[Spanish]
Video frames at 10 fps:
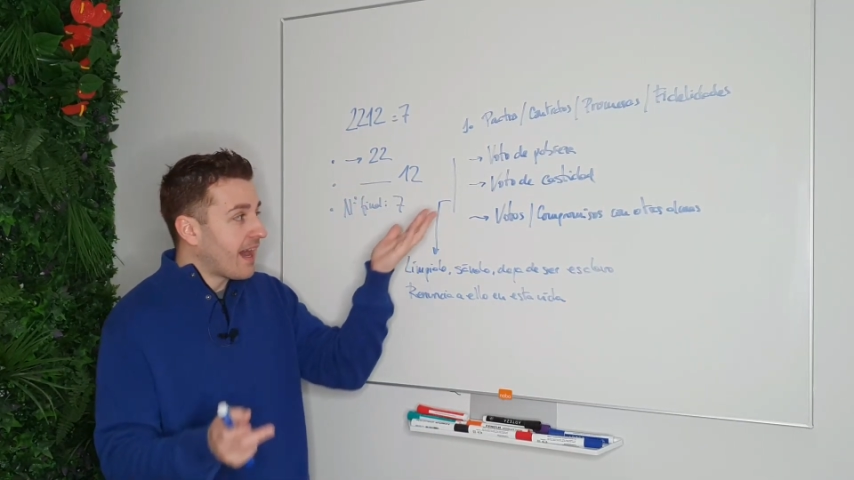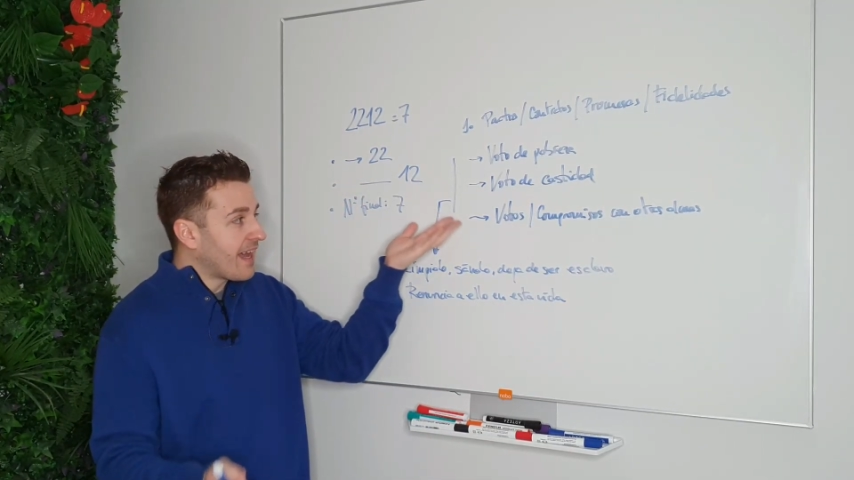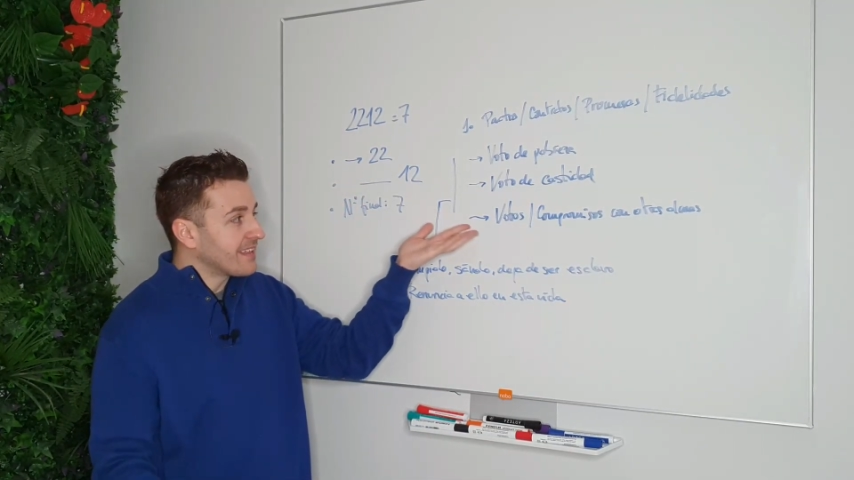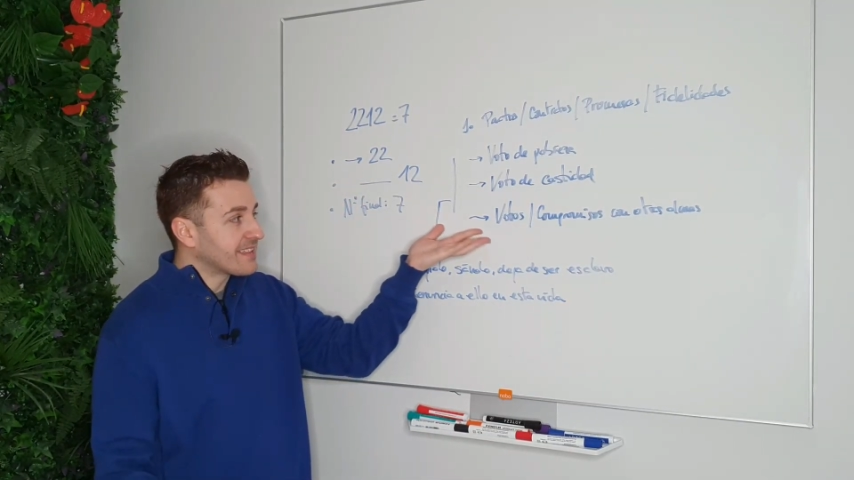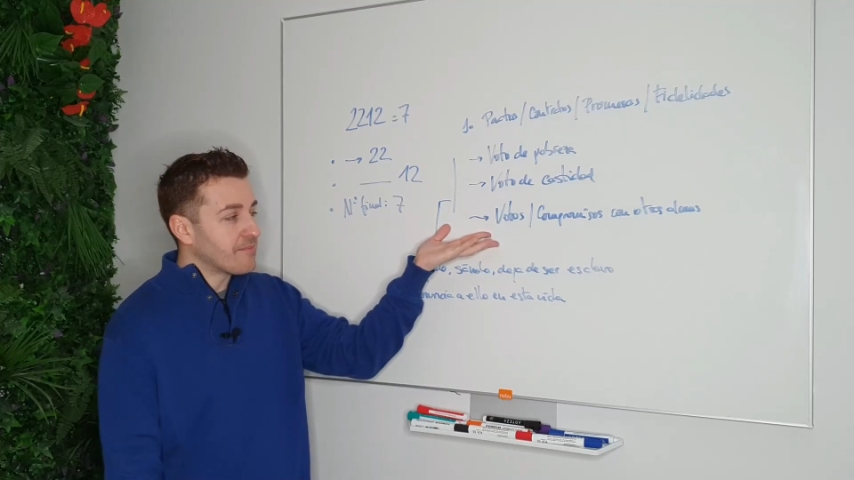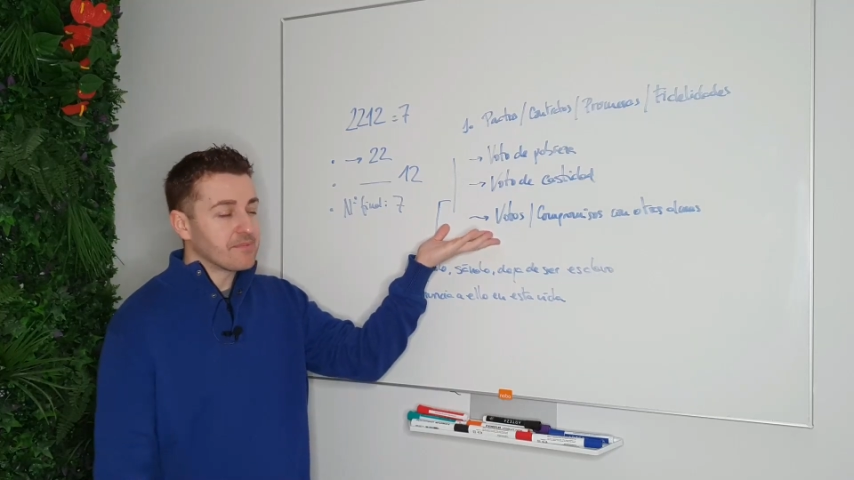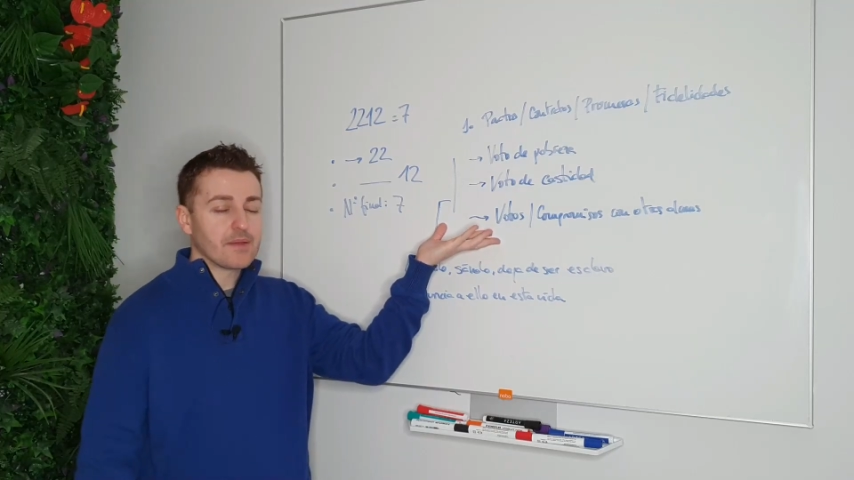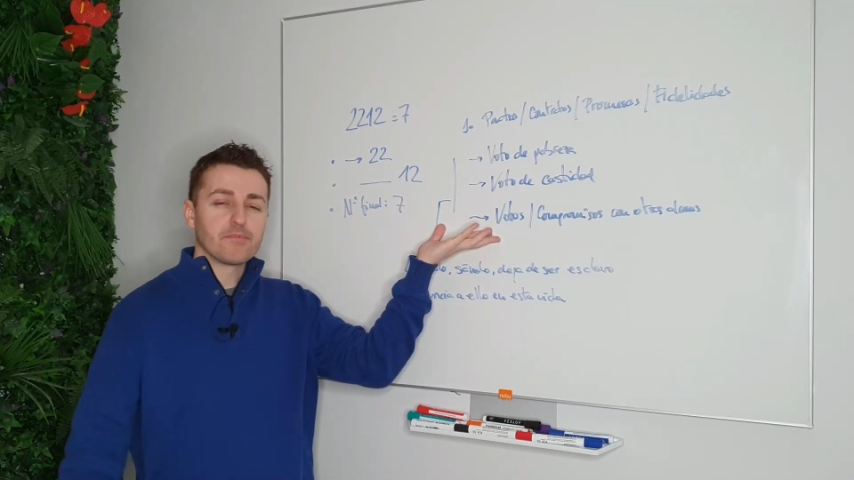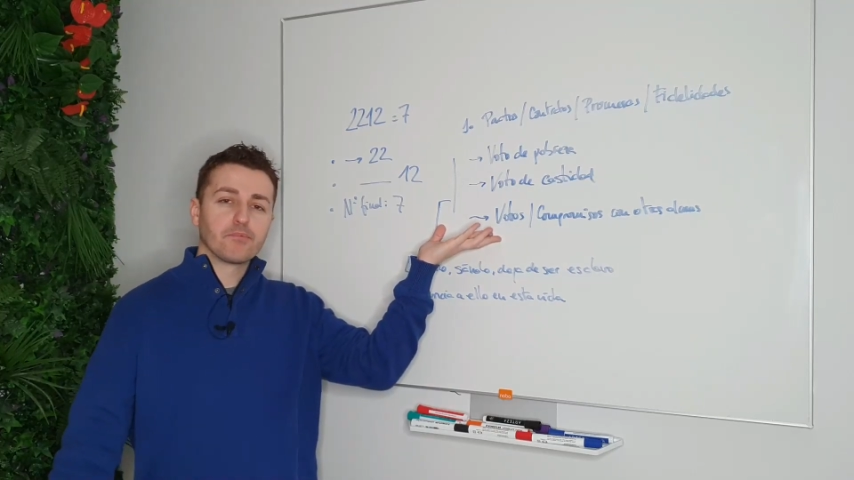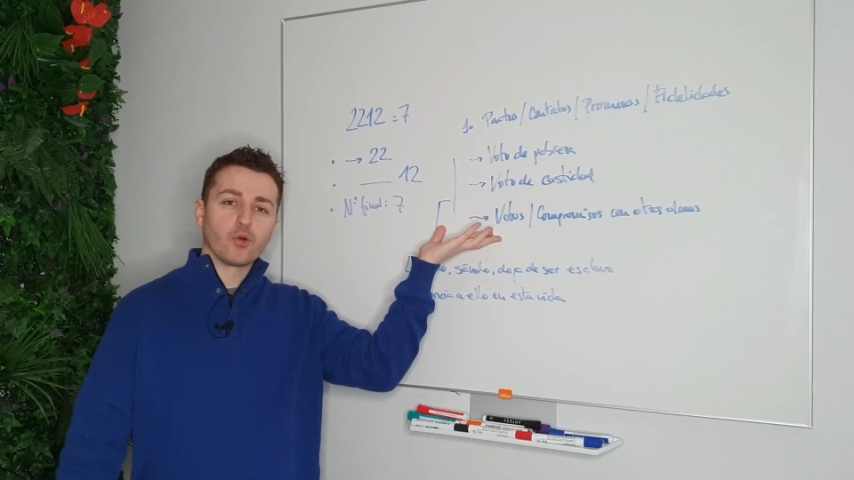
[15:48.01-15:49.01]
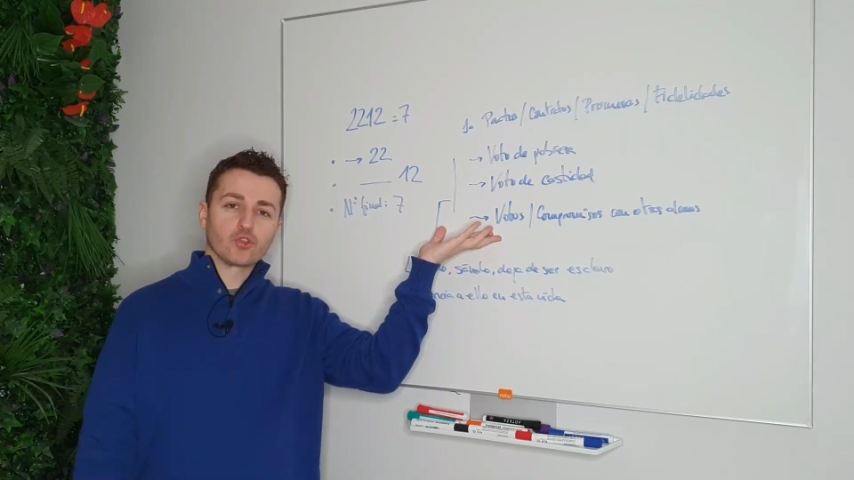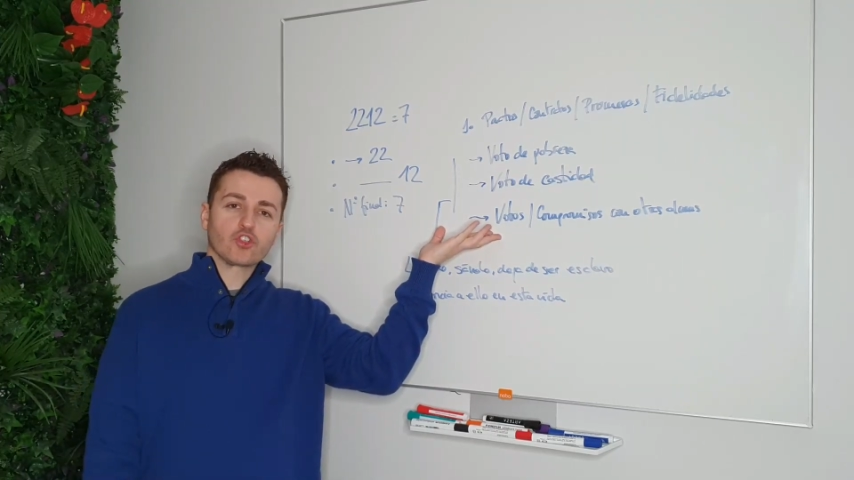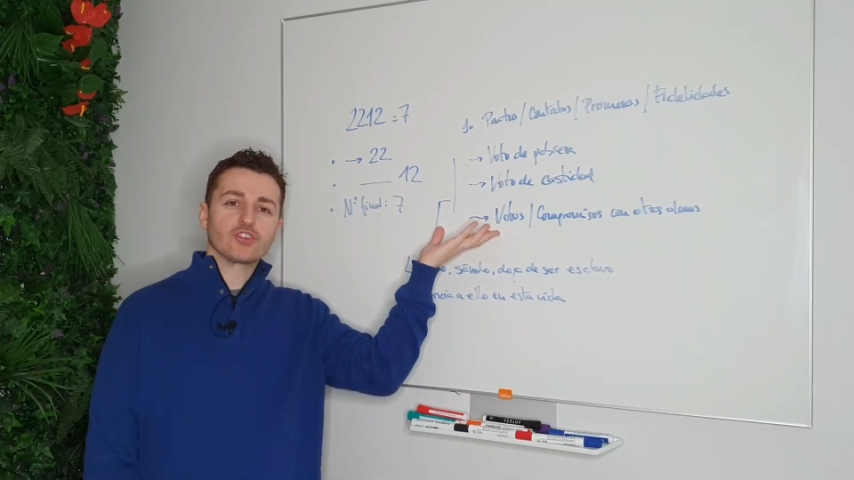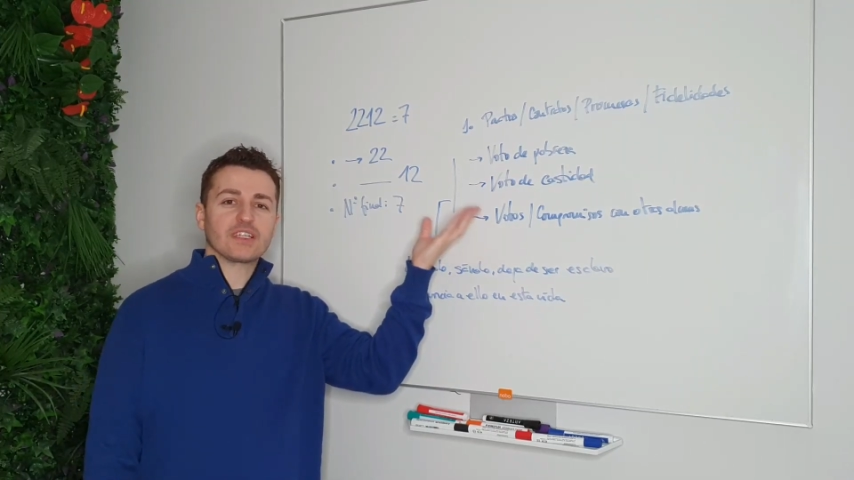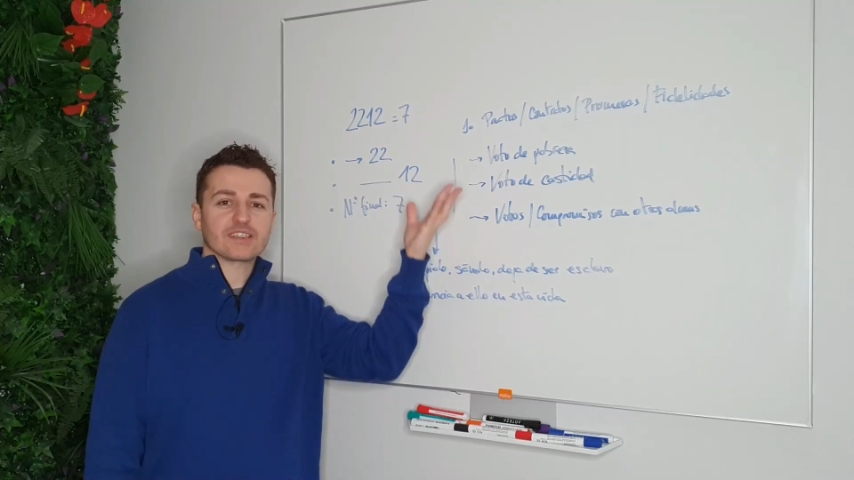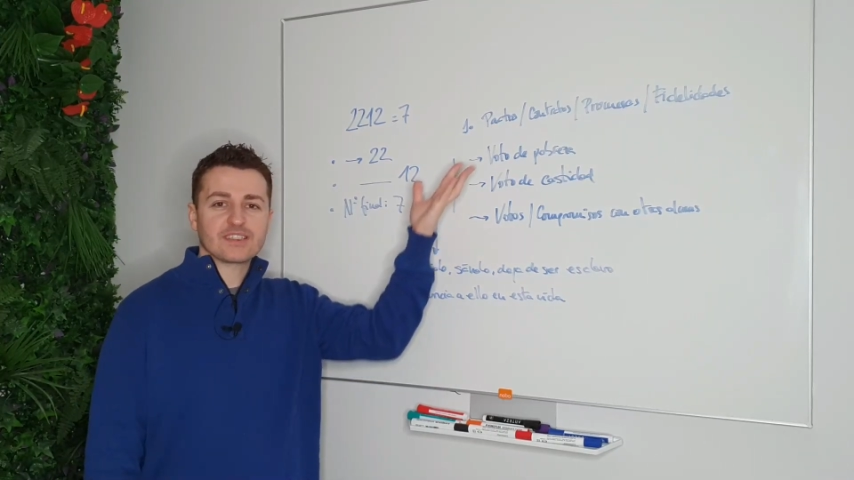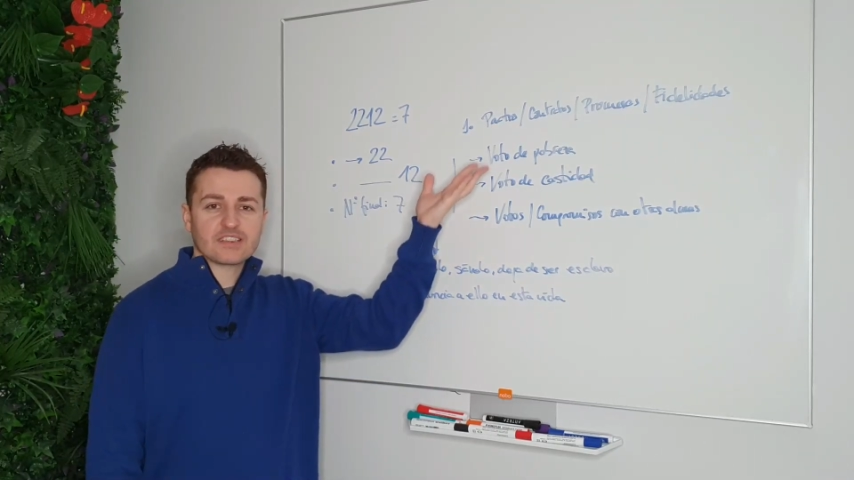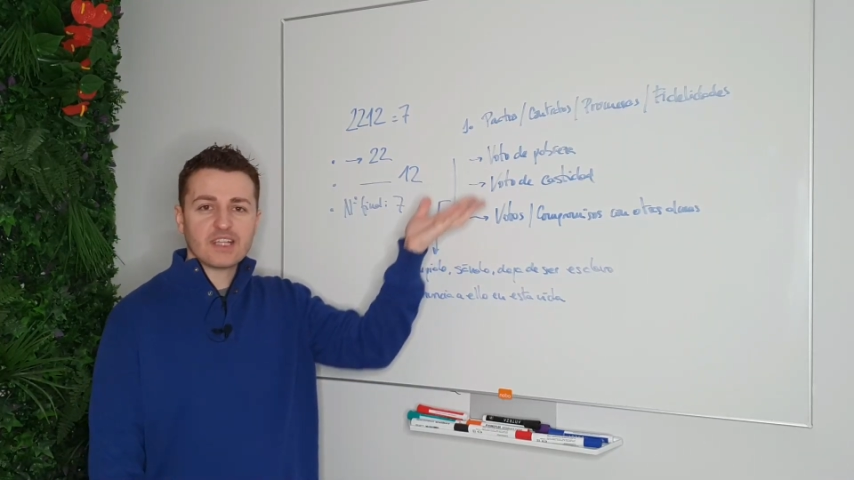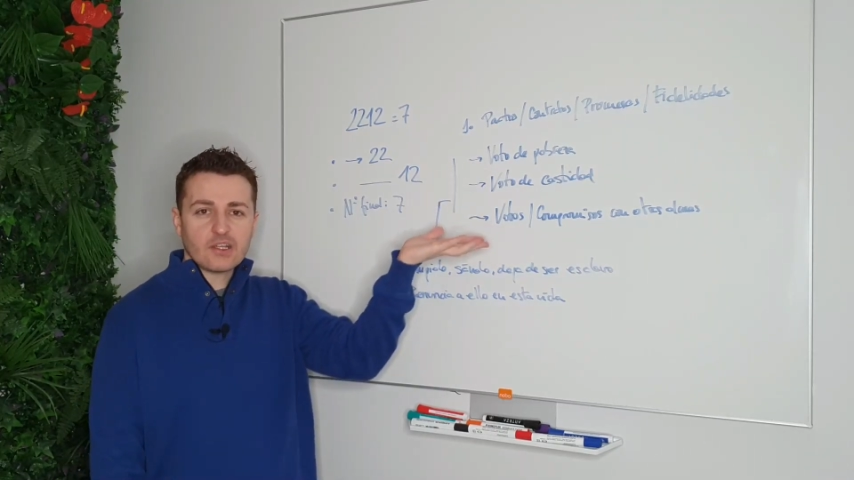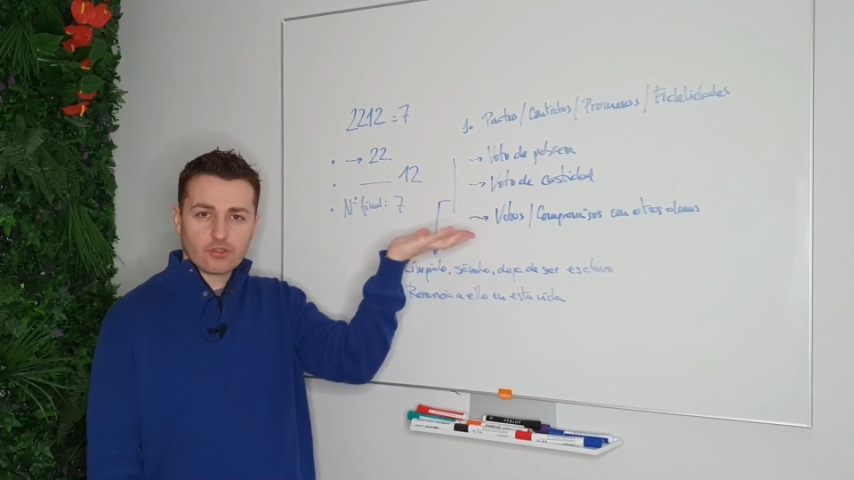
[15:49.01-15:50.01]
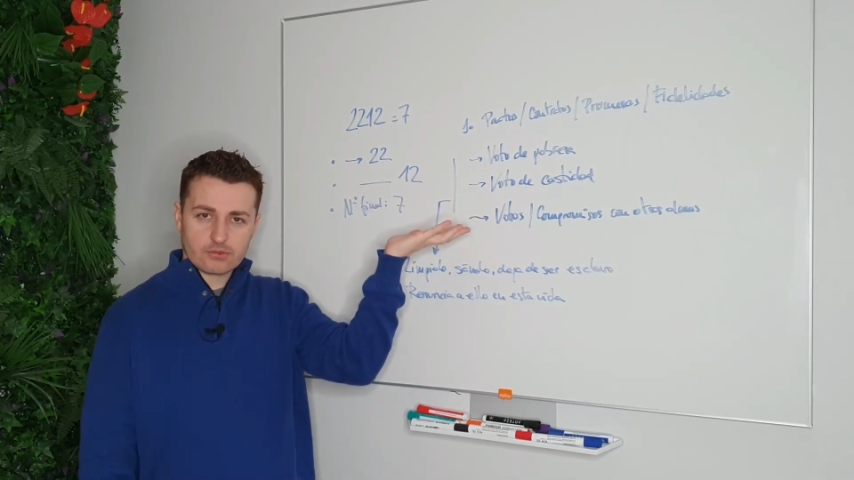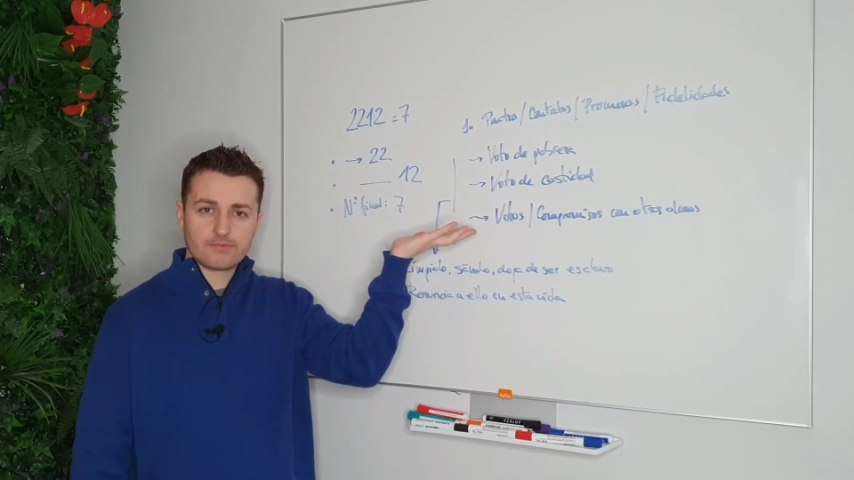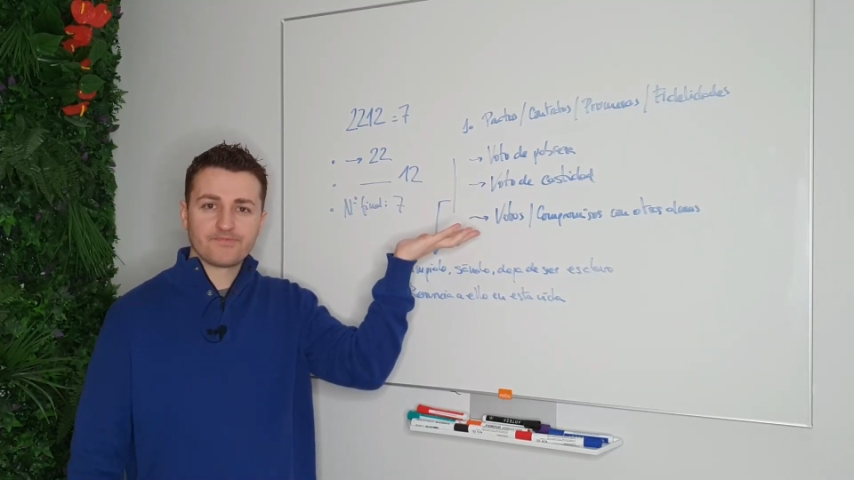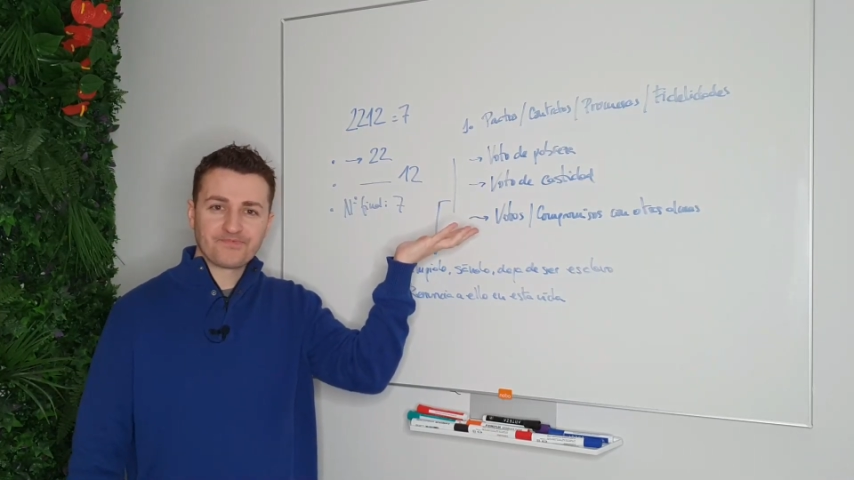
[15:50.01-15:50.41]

hay también votos de este estilo,